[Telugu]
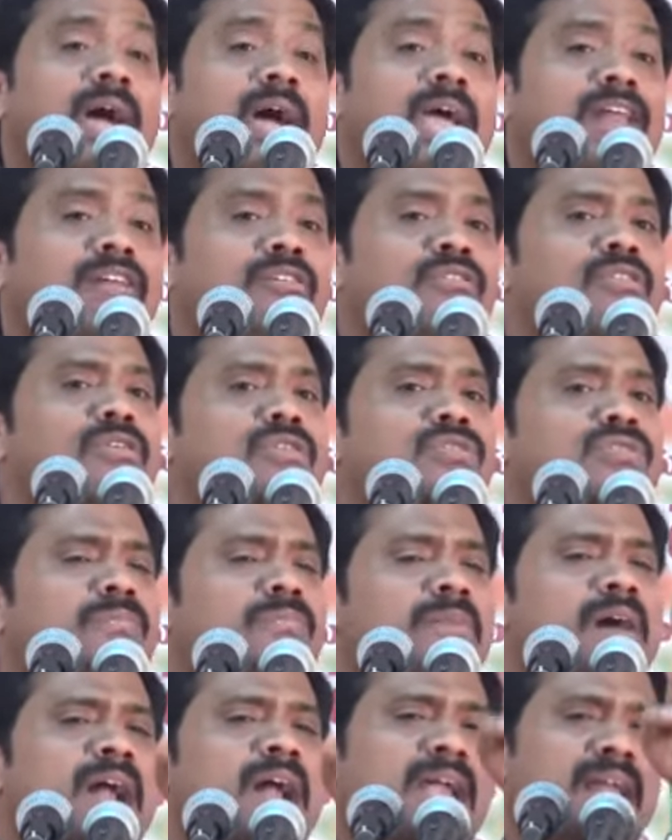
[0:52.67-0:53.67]
ఆయన కోసం
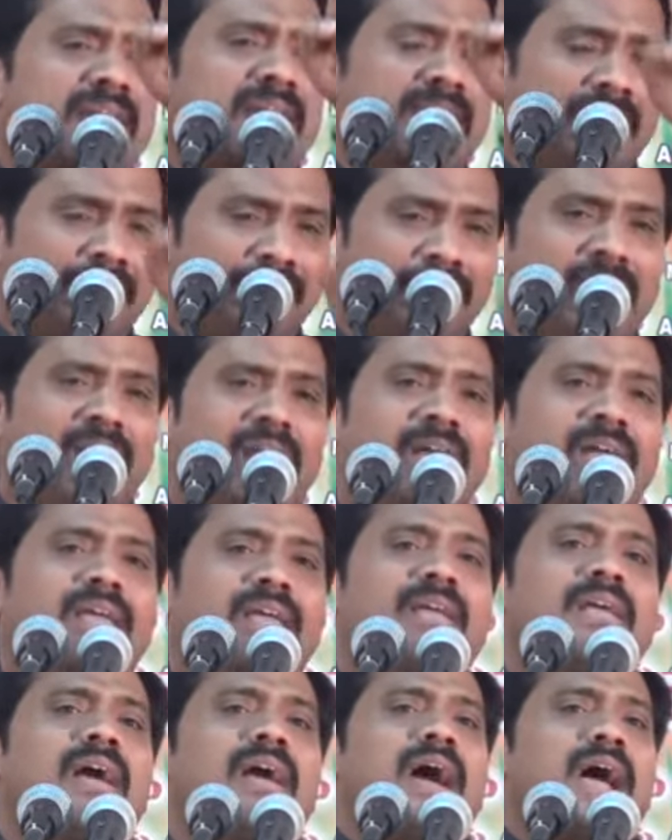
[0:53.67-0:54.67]
మాట అయినా పడండి
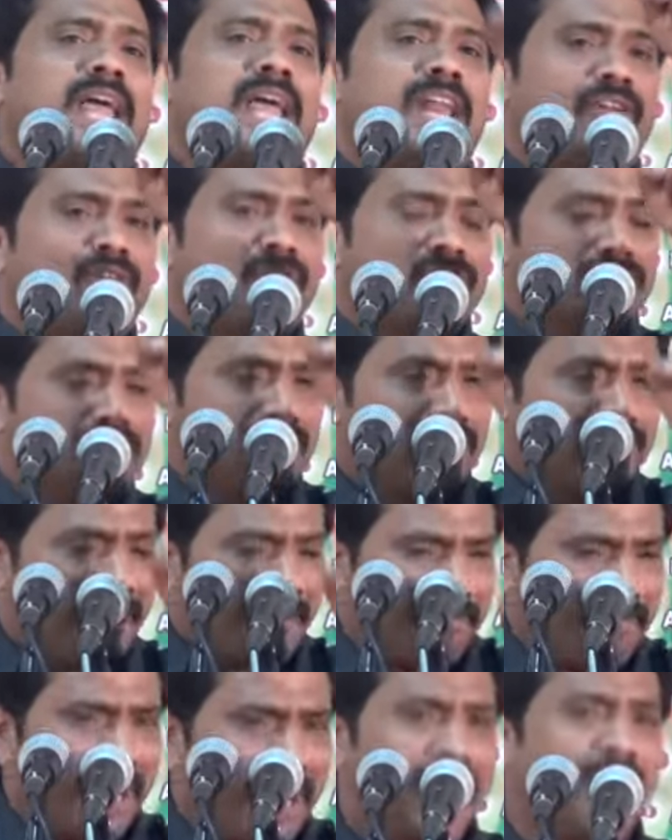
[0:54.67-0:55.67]
ఆయన కోసం
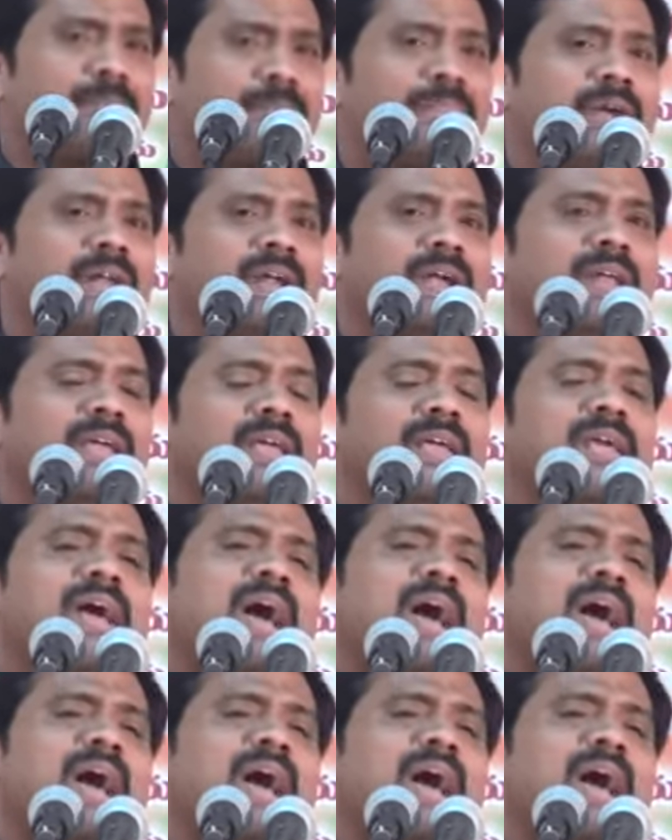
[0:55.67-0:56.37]
దెబ్బ అయినా పడండి